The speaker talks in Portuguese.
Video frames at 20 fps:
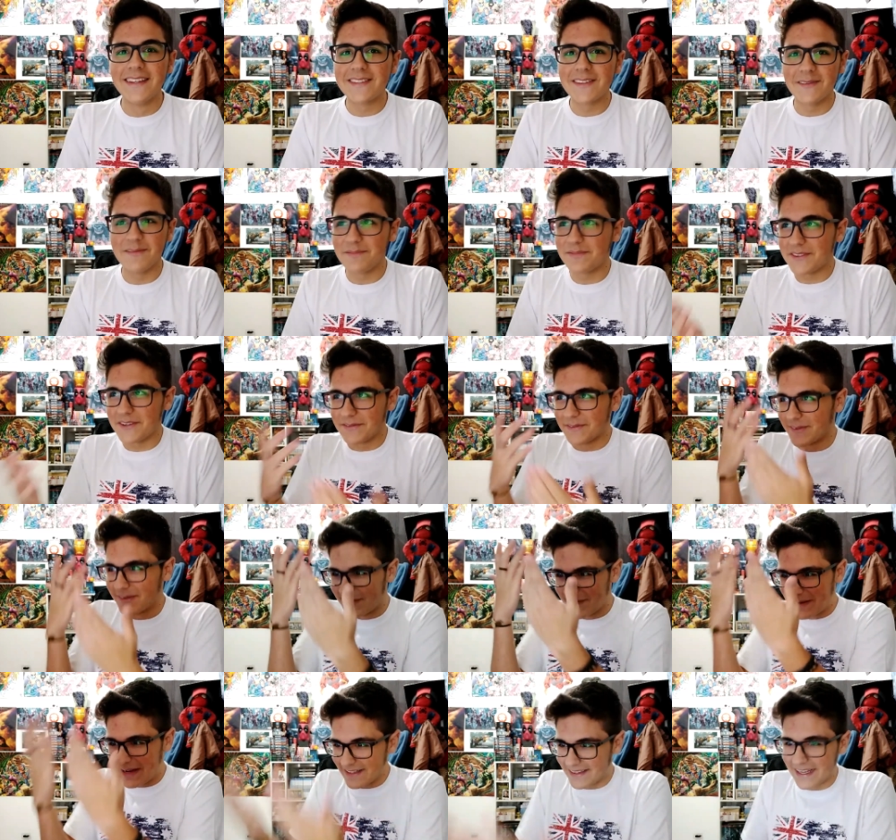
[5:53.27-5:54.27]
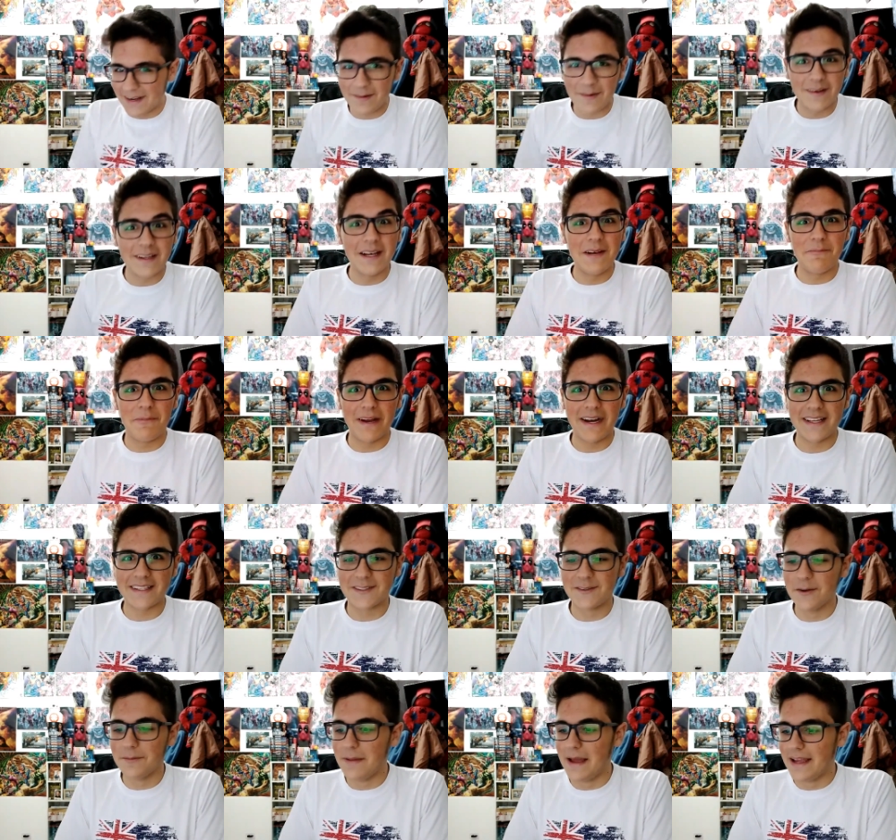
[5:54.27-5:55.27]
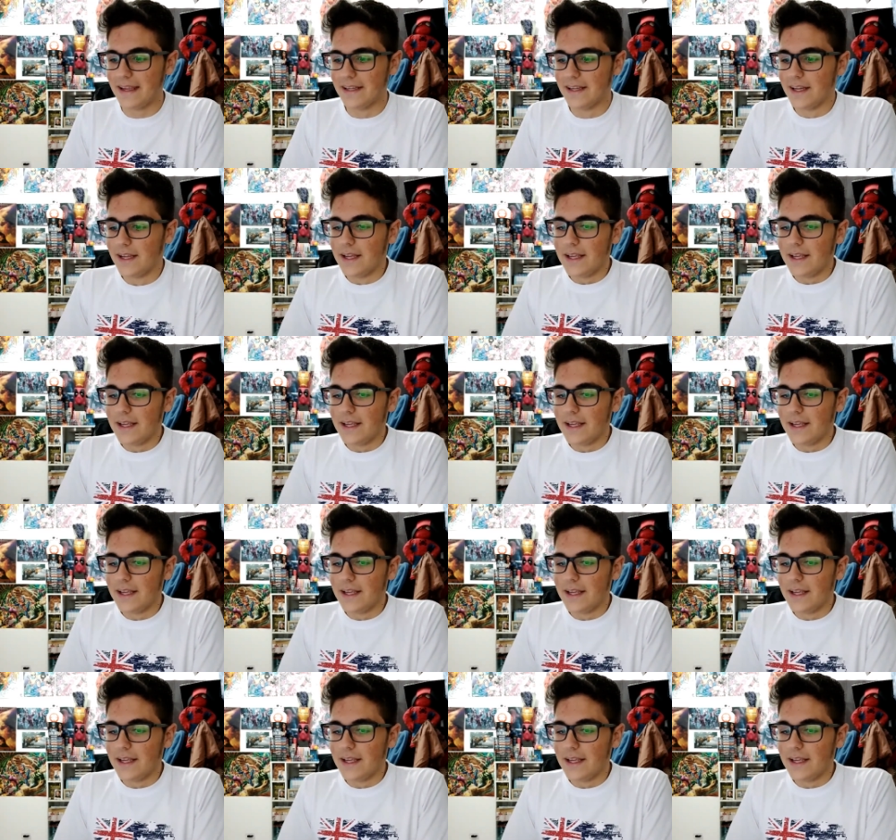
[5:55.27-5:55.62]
Só, tipo, até agora ele parece do bem.